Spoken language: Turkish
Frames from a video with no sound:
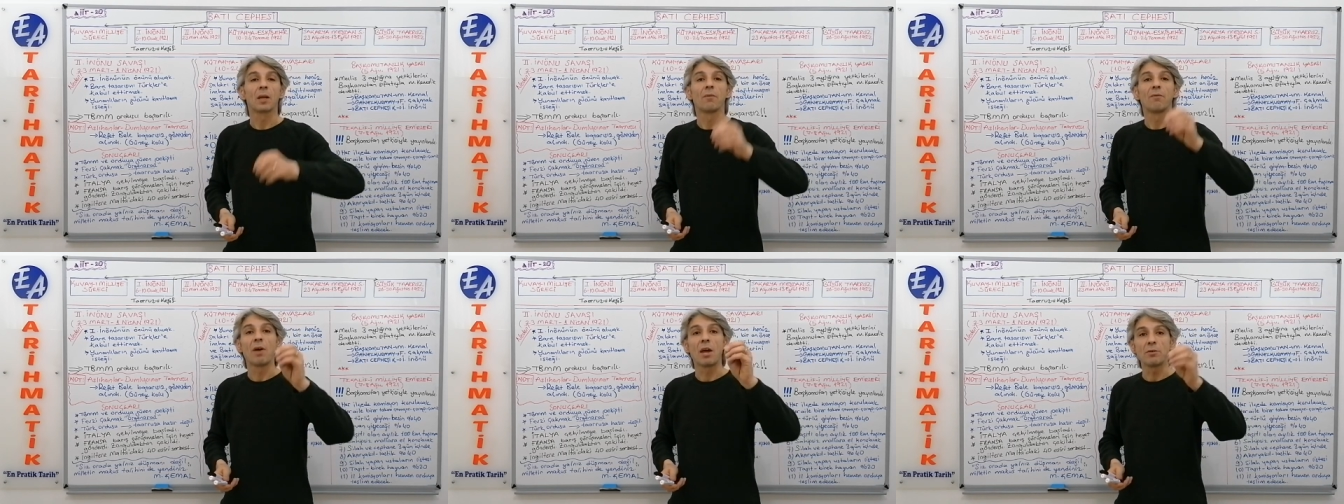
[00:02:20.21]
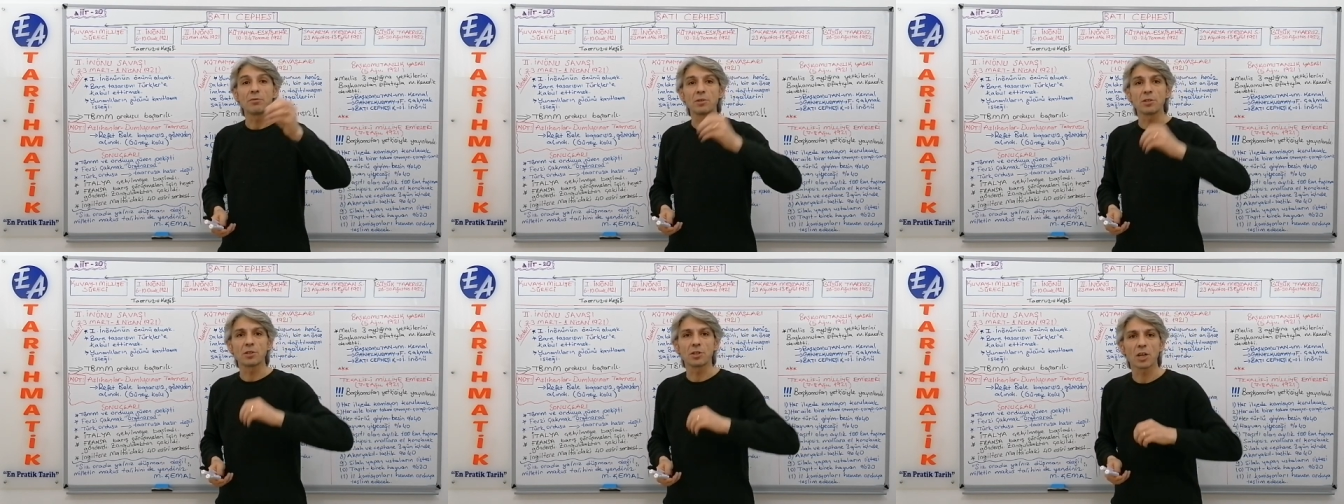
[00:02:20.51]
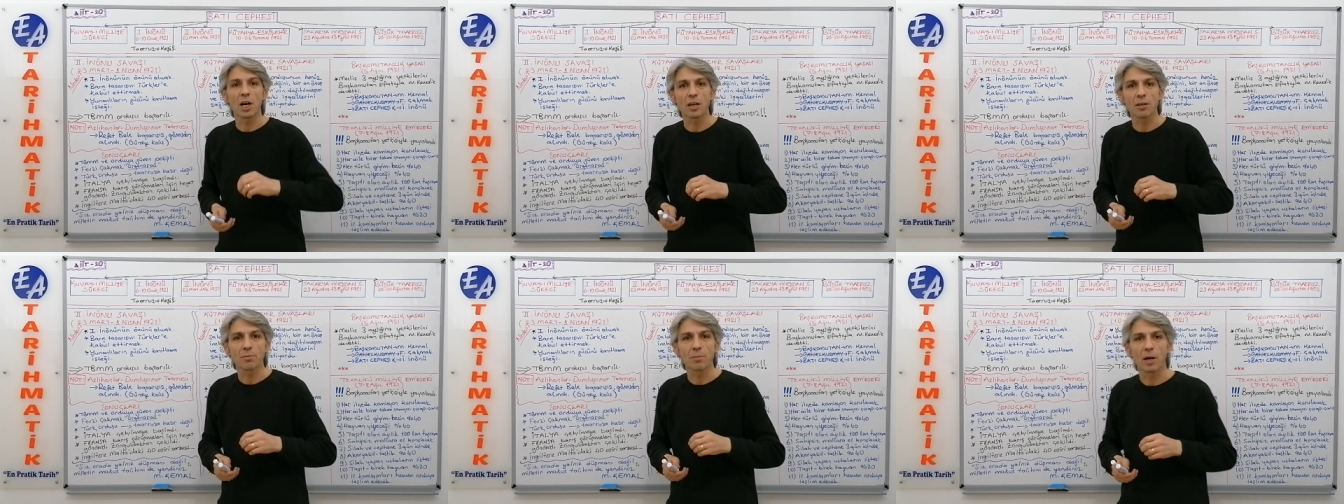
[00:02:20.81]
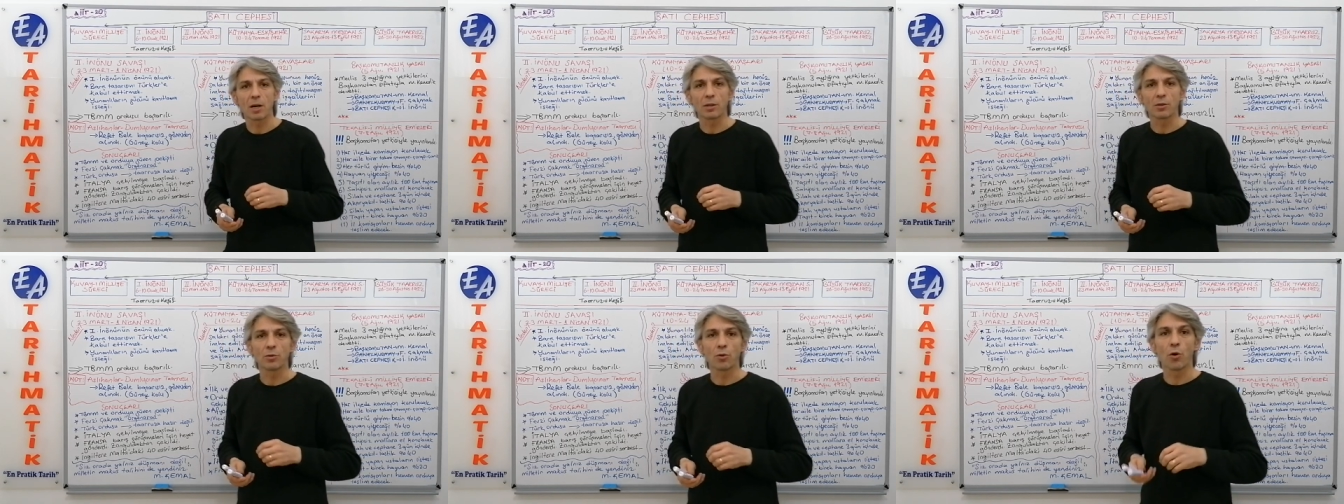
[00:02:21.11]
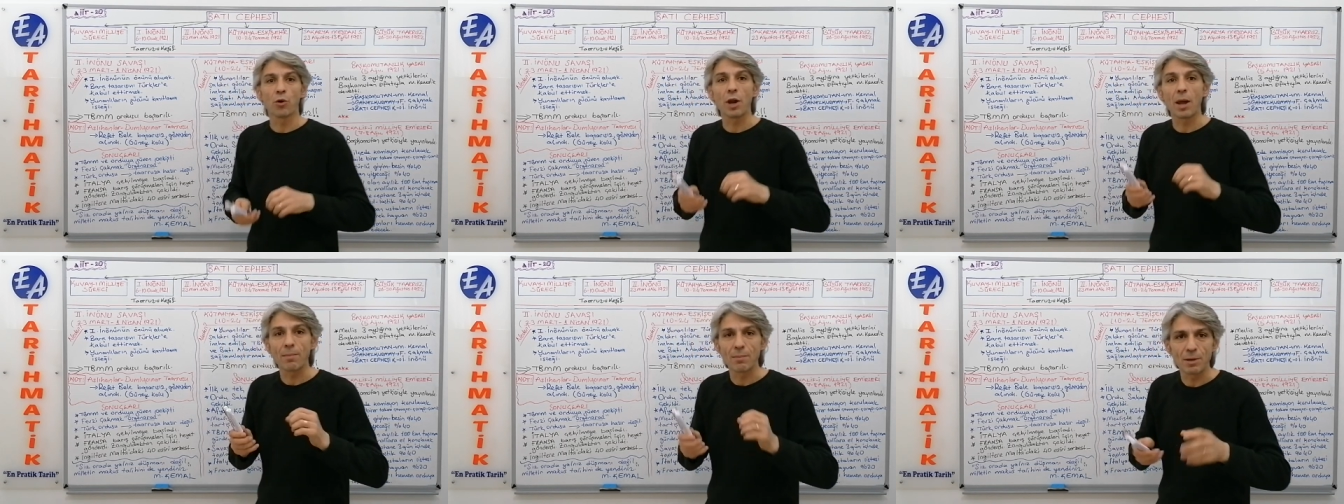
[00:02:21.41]
Fevzi Çakmak'ın
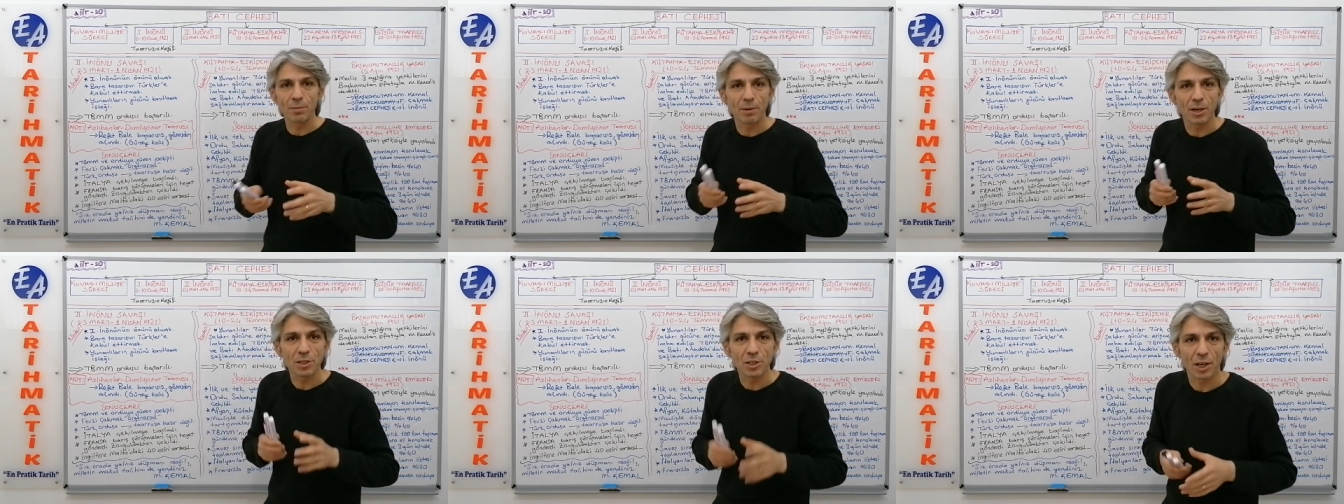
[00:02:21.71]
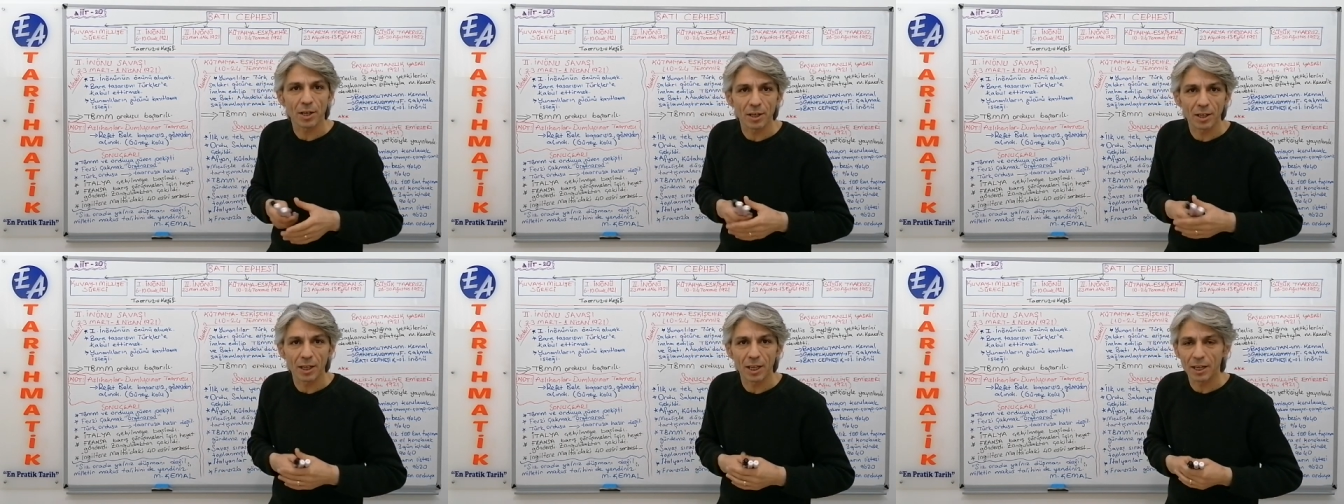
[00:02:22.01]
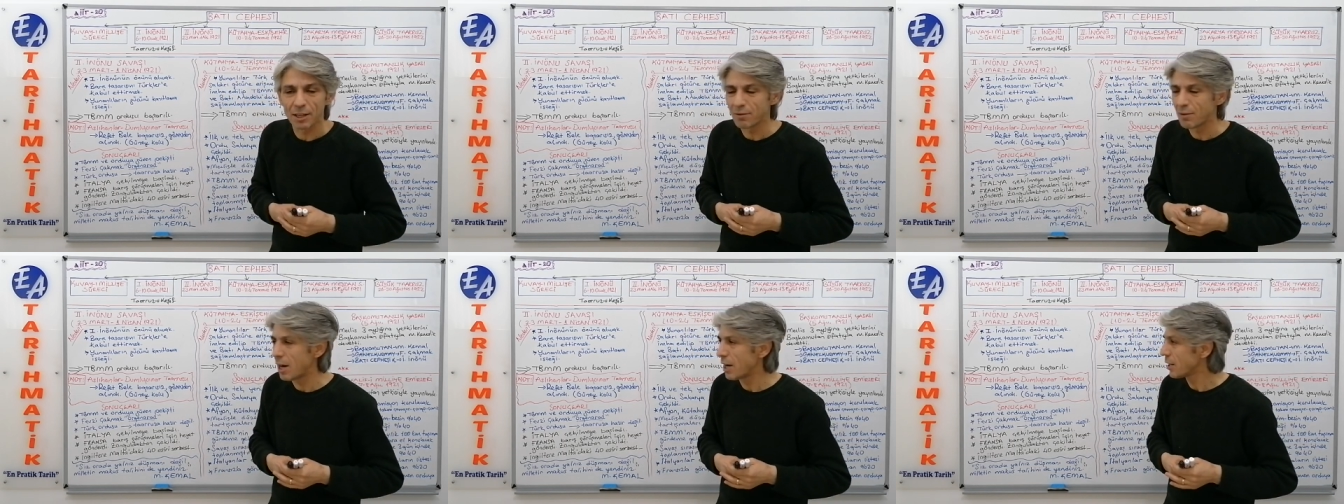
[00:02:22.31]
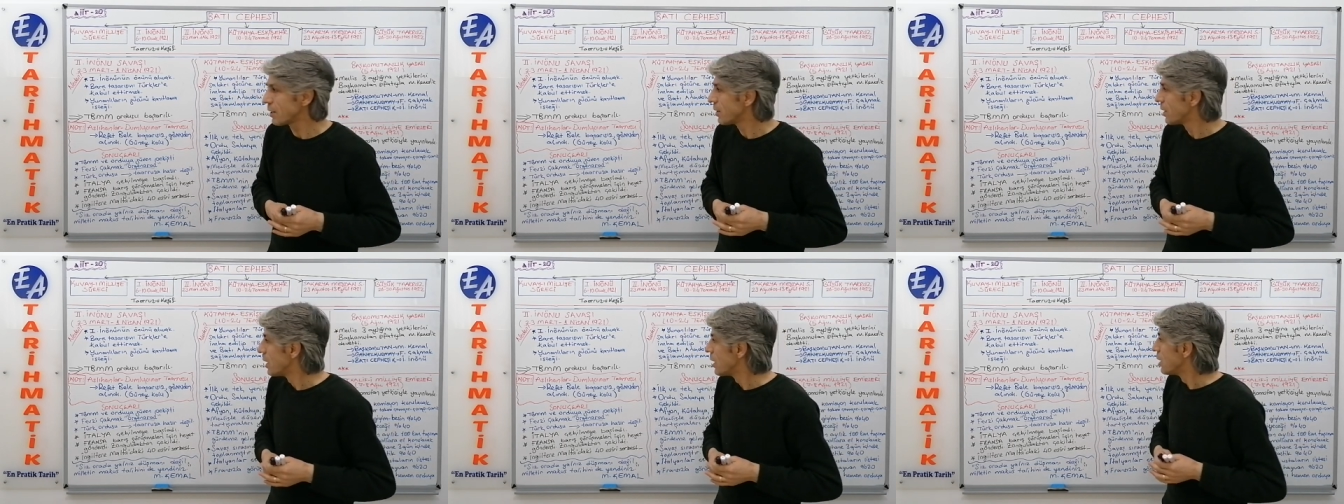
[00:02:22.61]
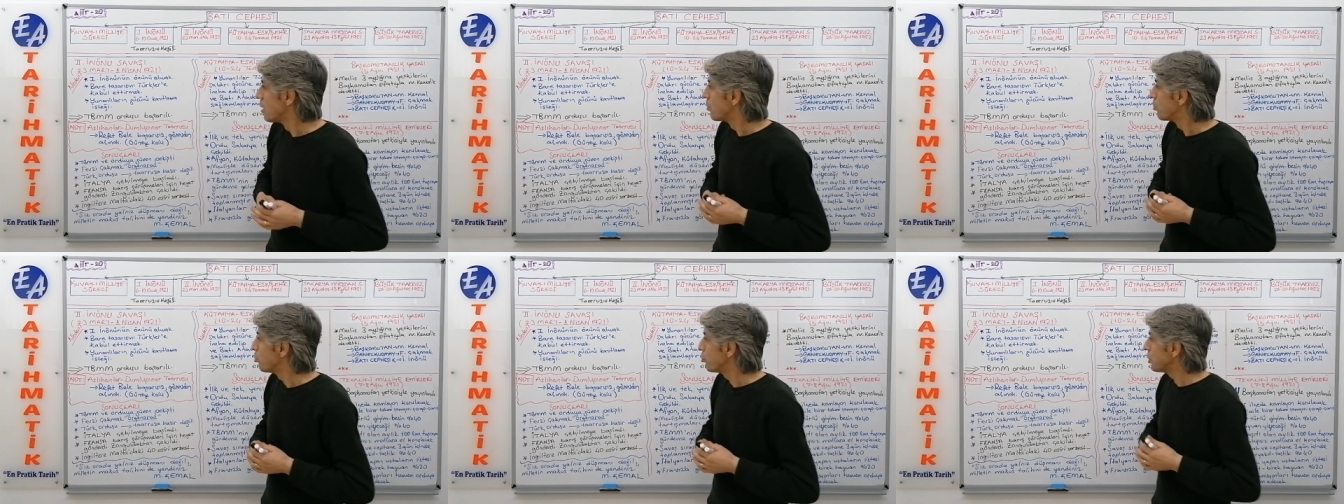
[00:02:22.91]
önemli başarıları var.
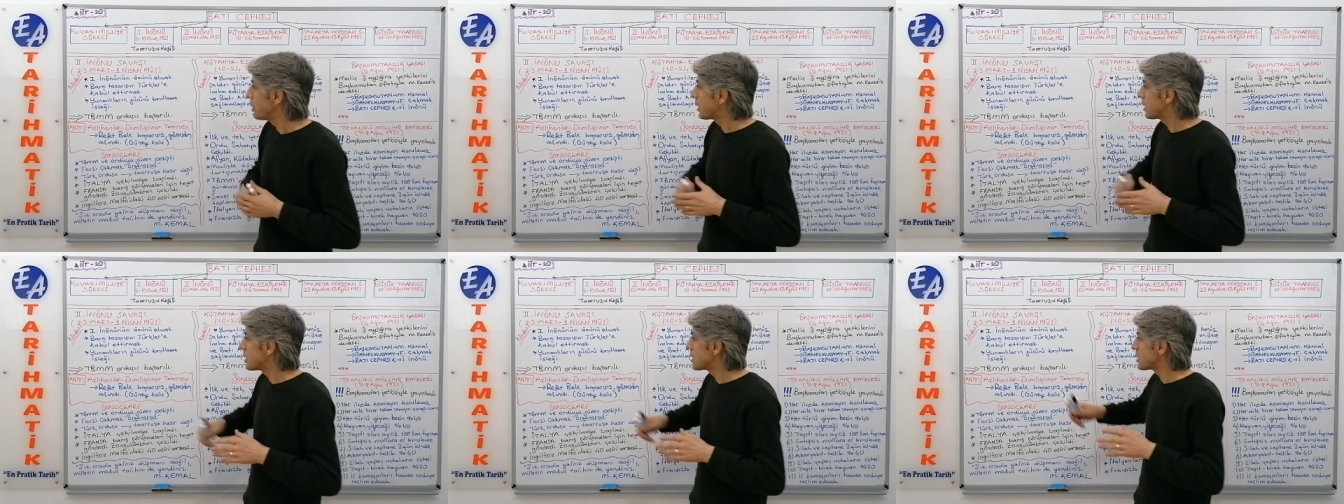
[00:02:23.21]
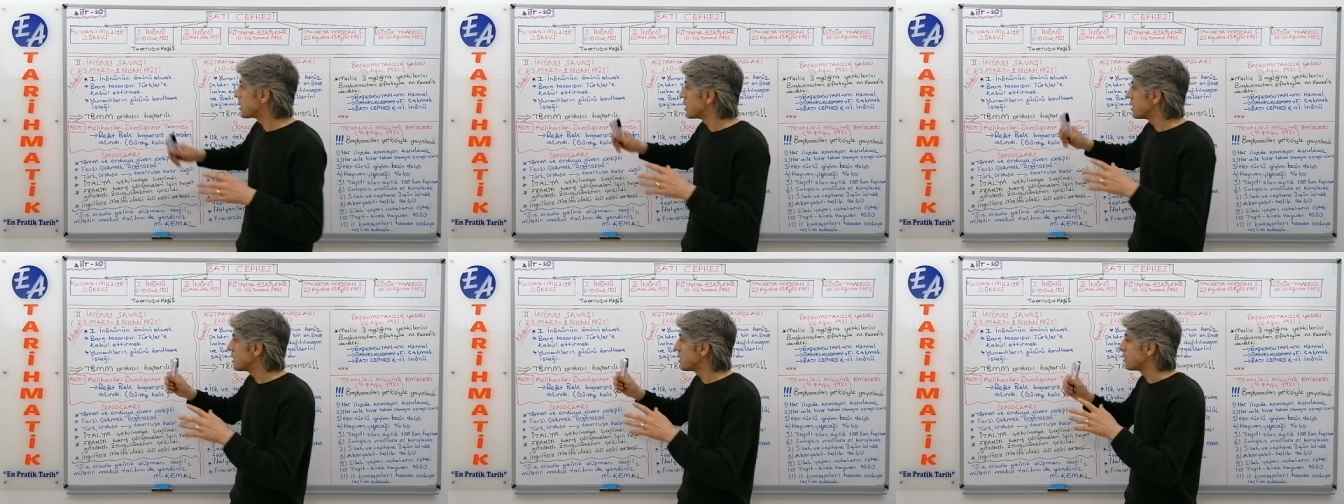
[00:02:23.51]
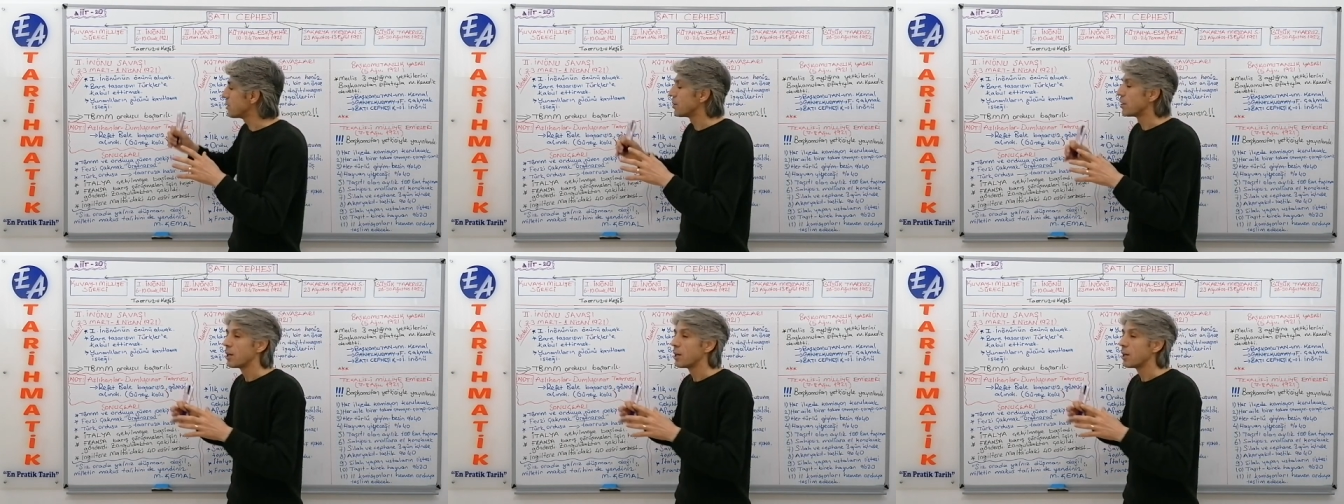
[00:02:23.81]
Bu ikisinin